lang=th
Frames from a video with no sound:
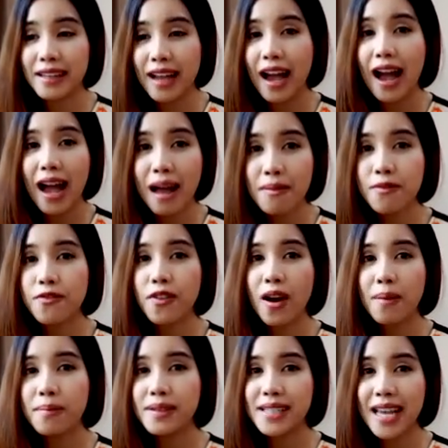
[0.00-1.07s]
นค่ะ I'm
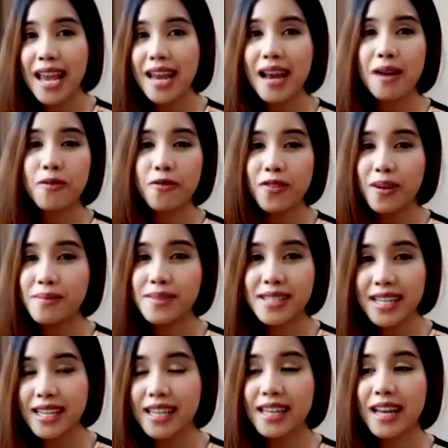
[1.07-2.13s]
from ประเทศ I'm from
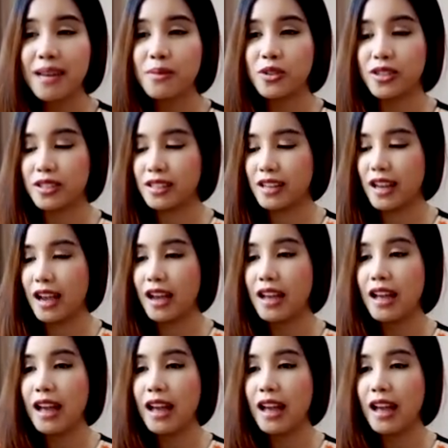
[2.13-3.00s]
city ได้หมดนะคะ